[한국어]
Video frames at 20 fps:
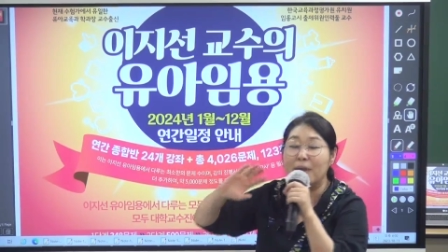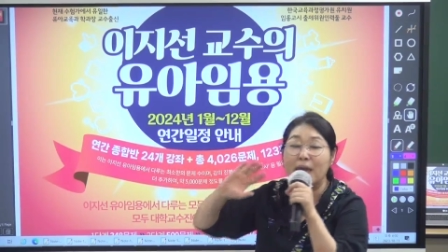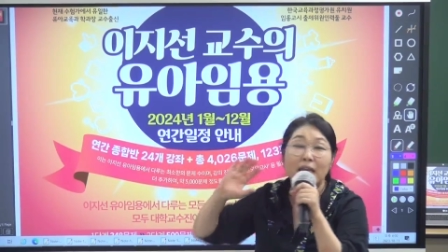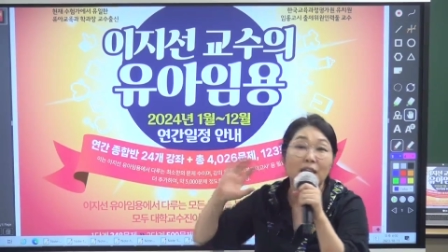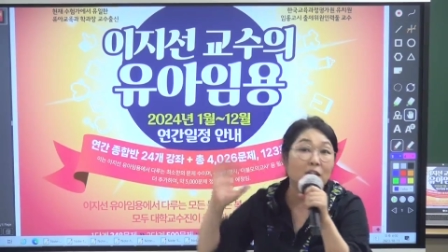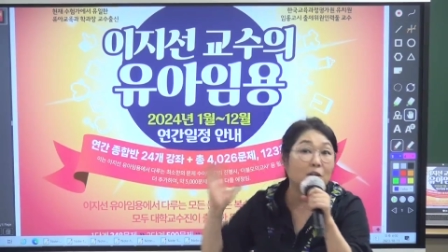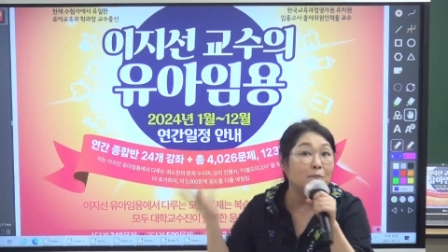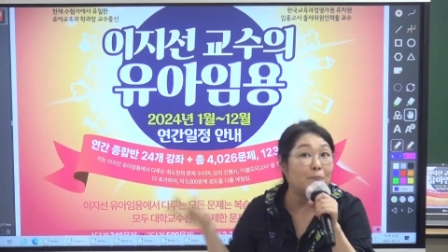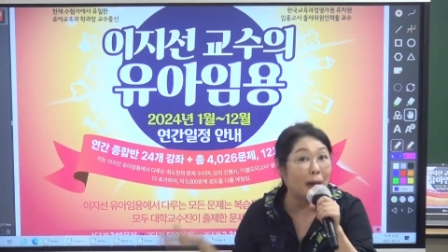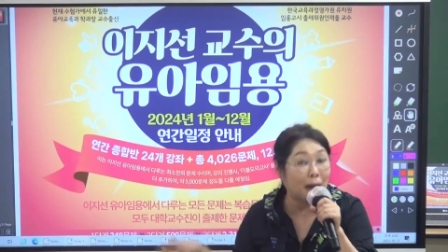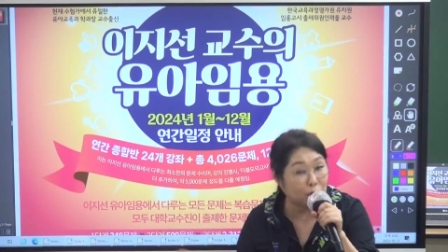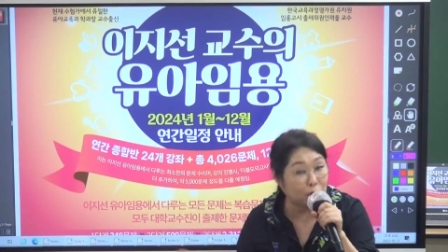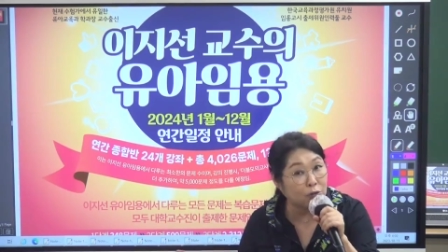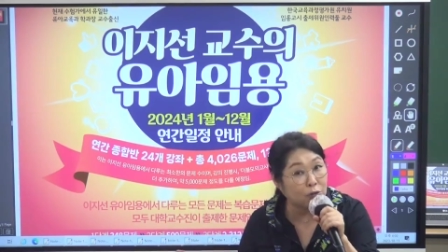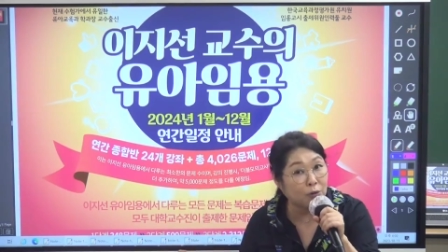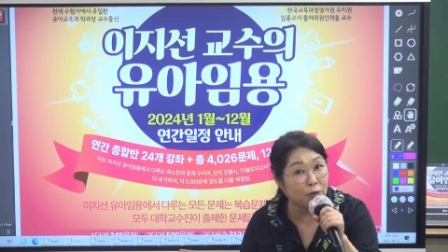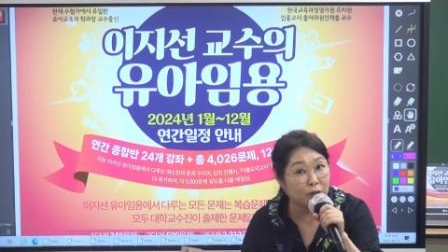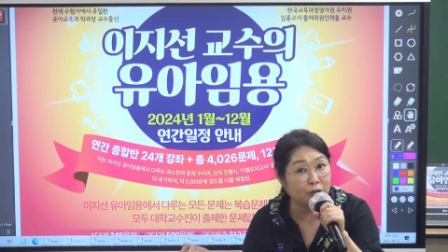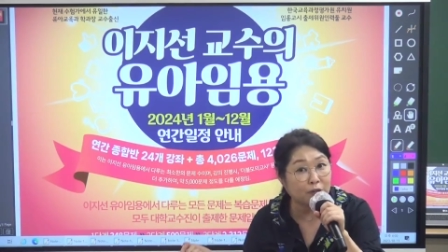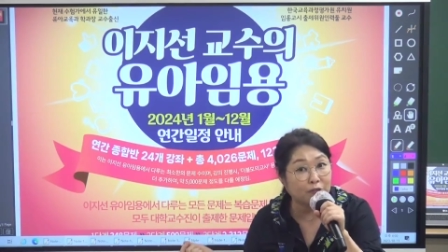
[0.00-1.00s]
매년
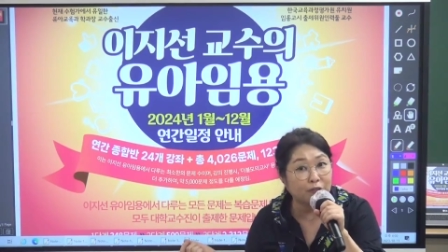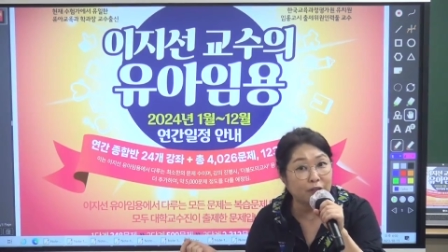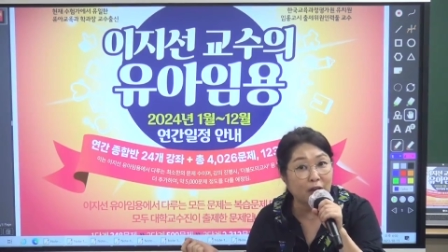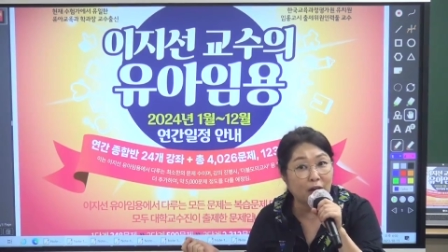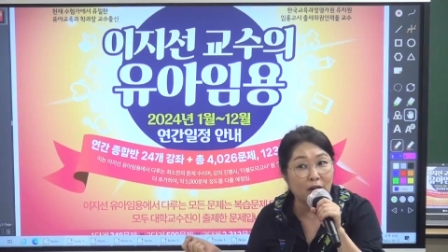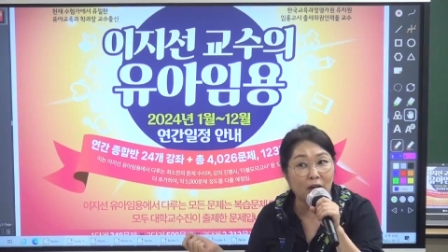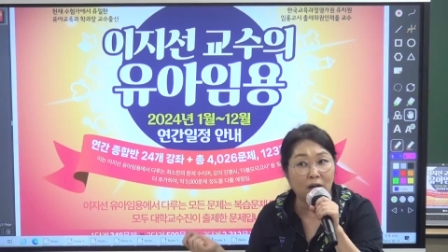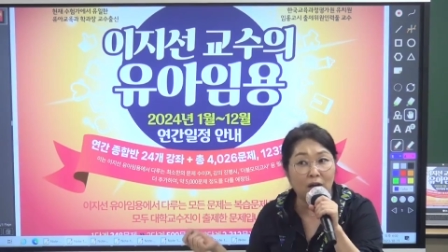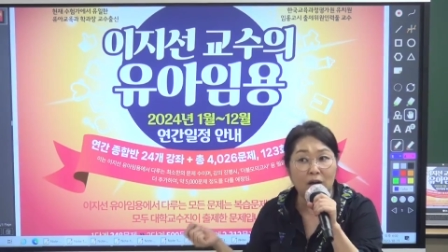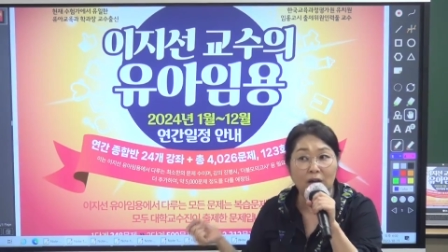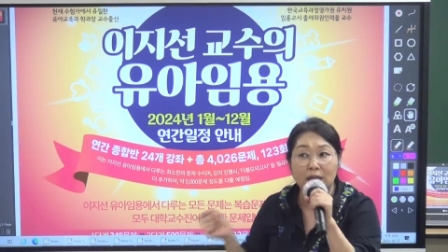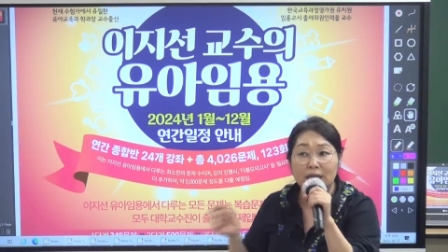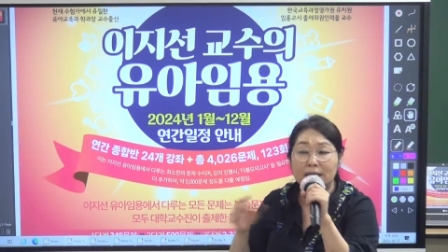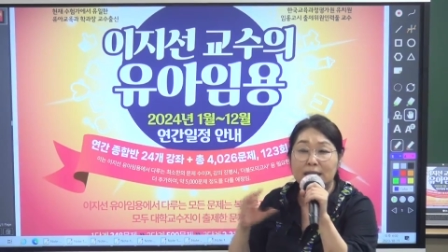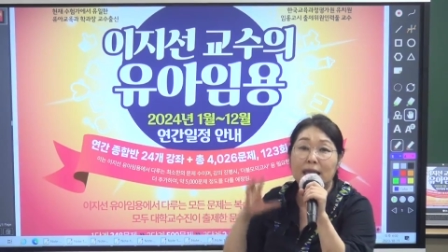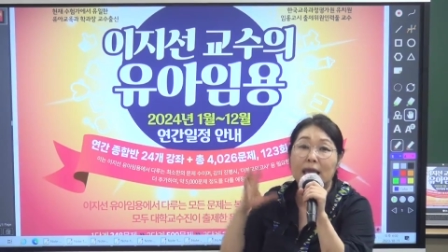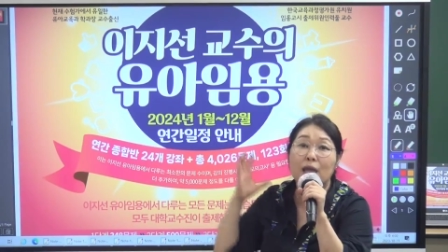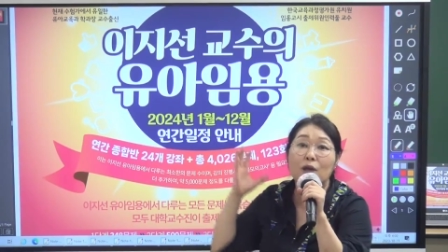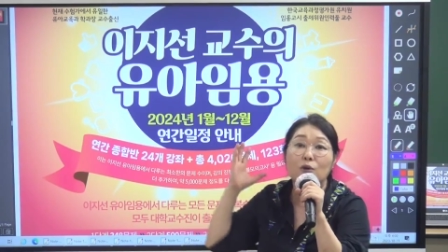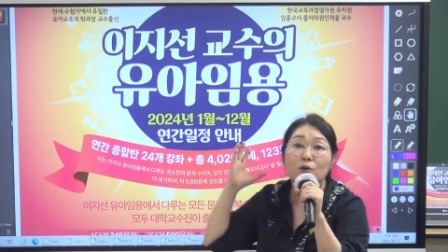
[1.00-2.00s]
바꾸고 있고요.
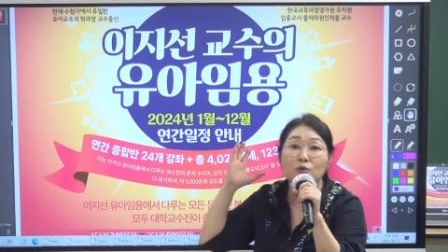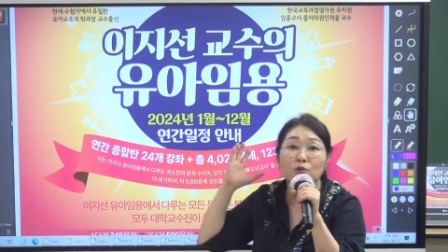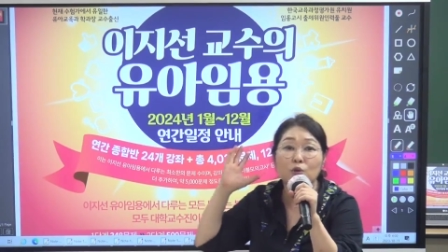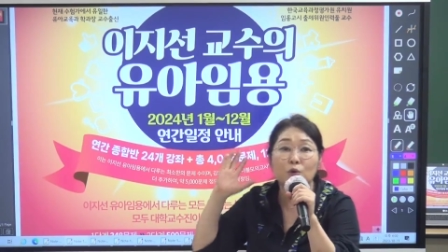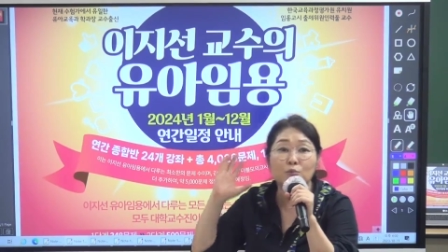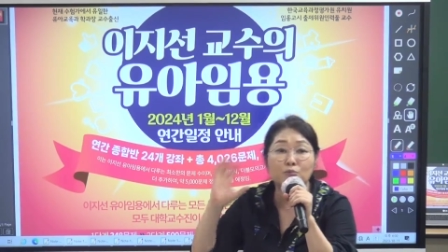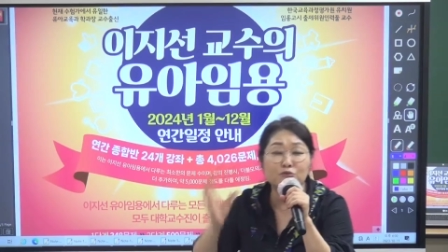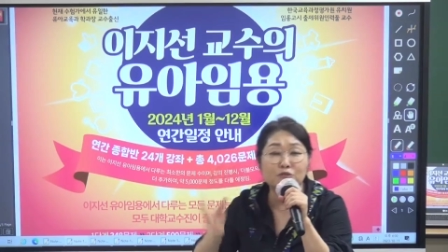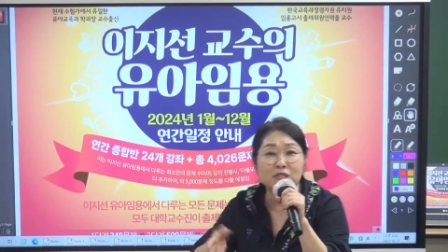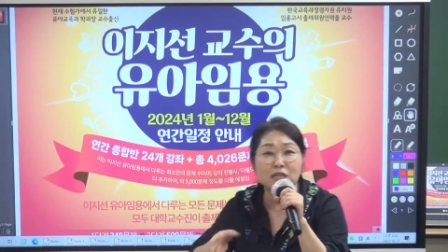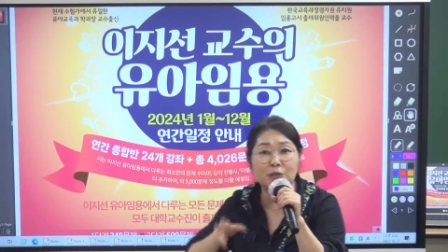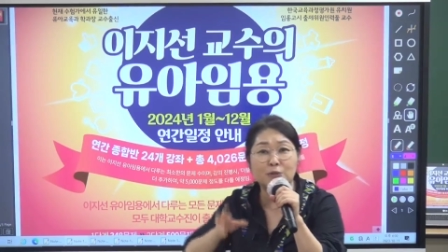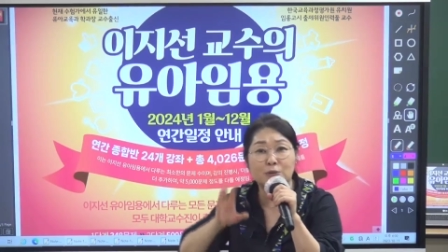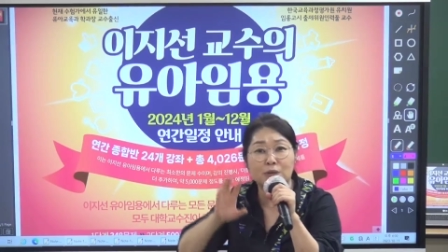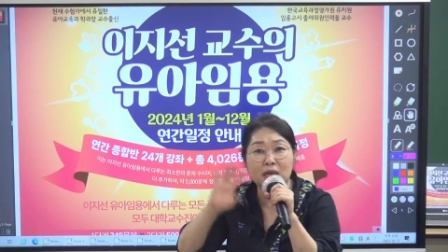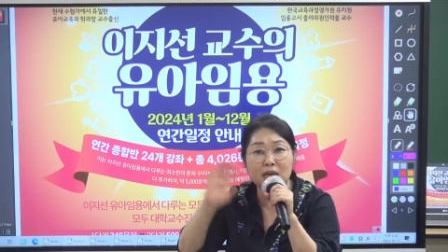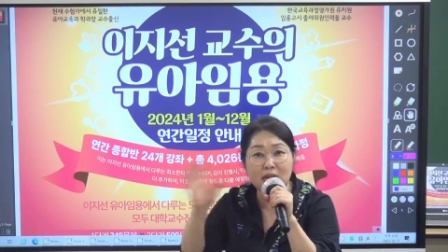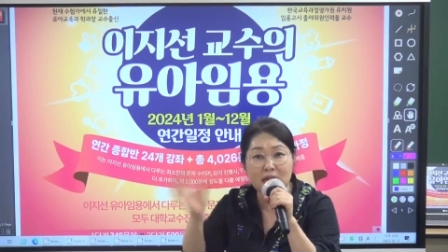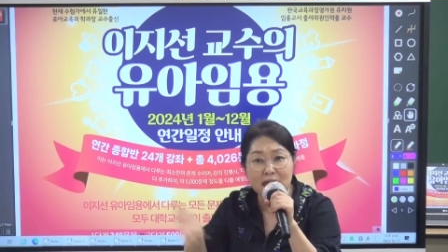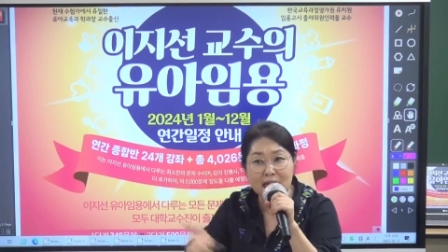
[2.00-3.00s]
내용도 문제도
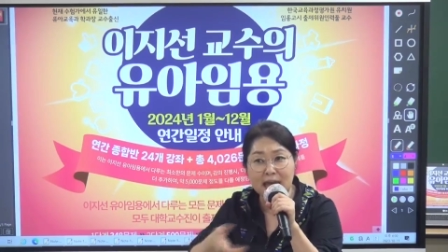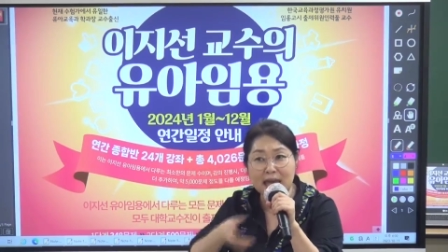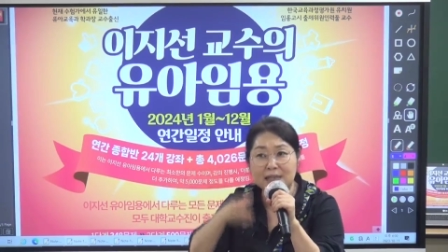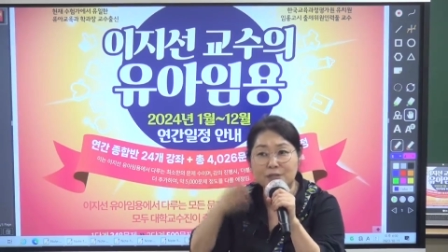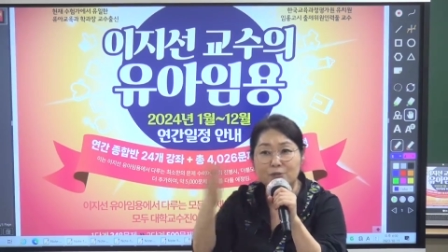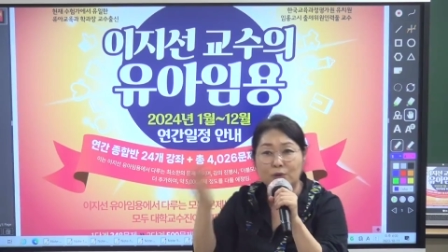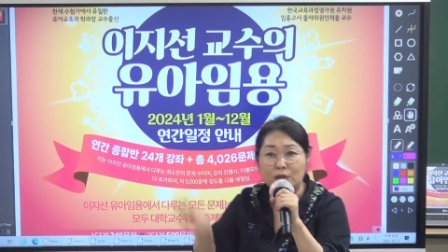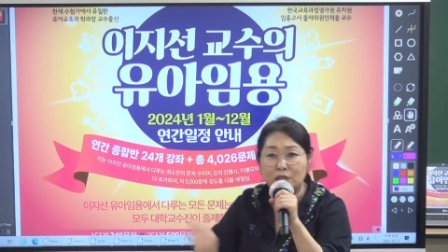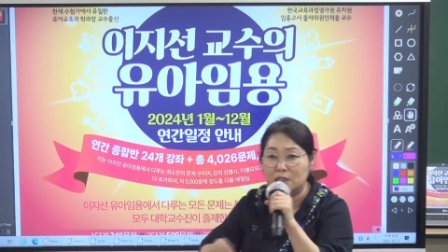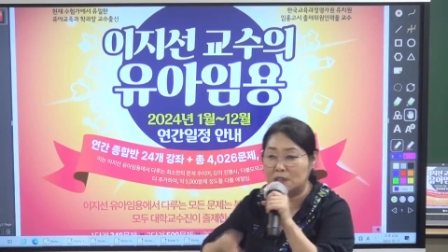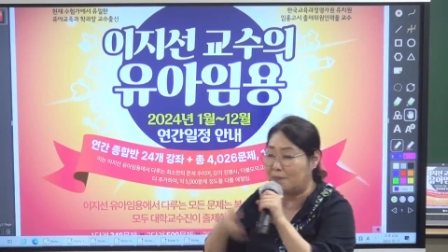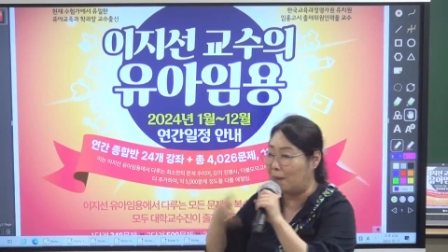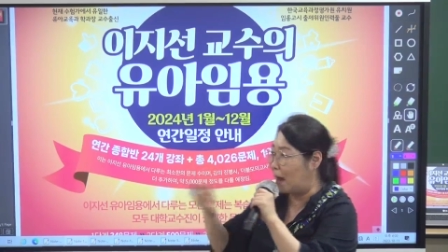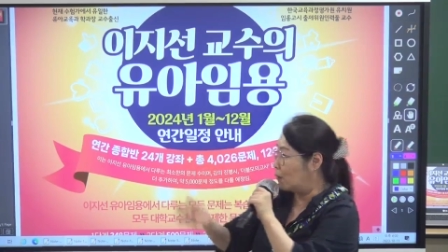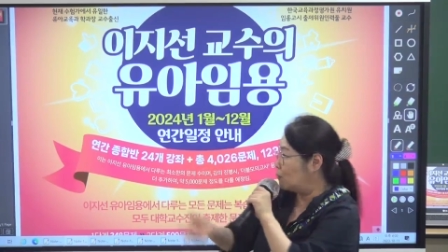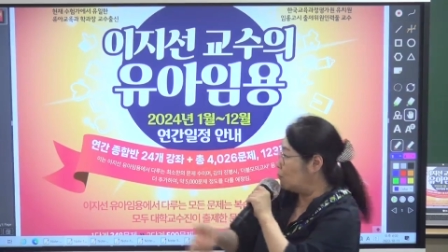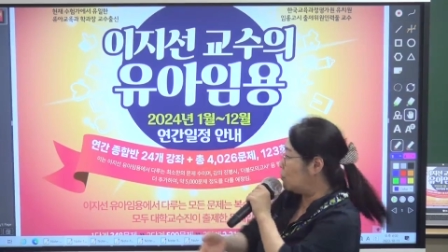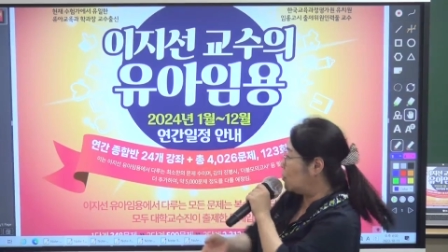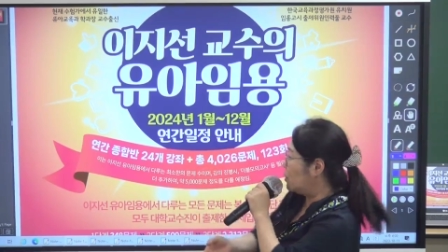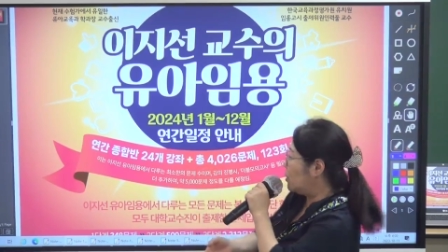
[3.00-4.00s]
계속해서
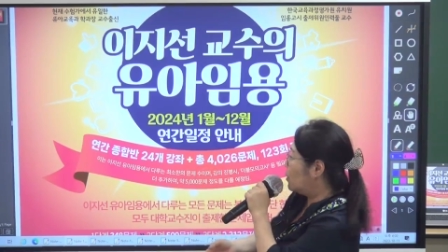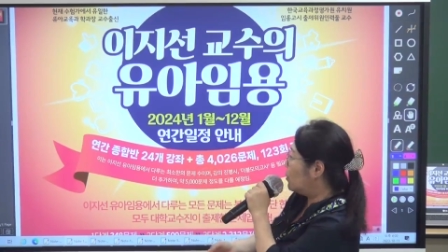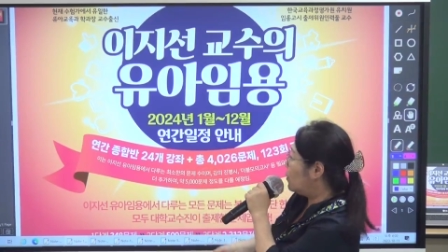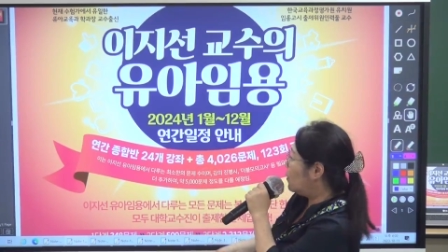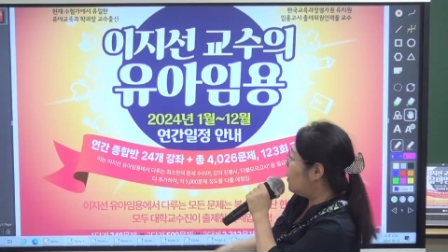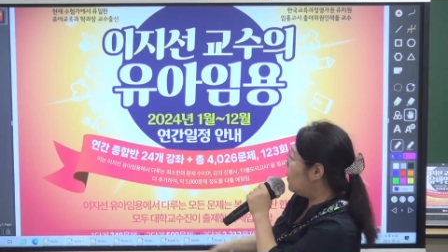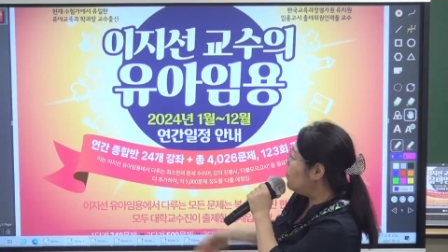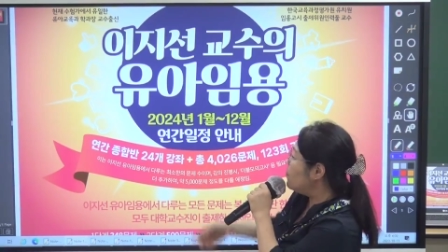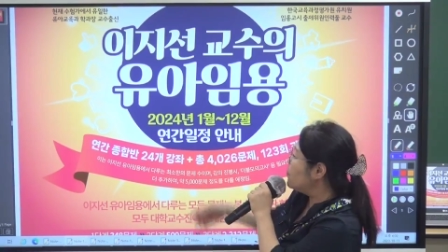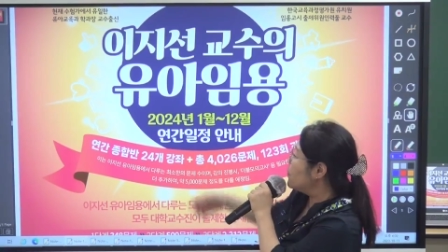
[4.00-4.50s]
바꾸고 있고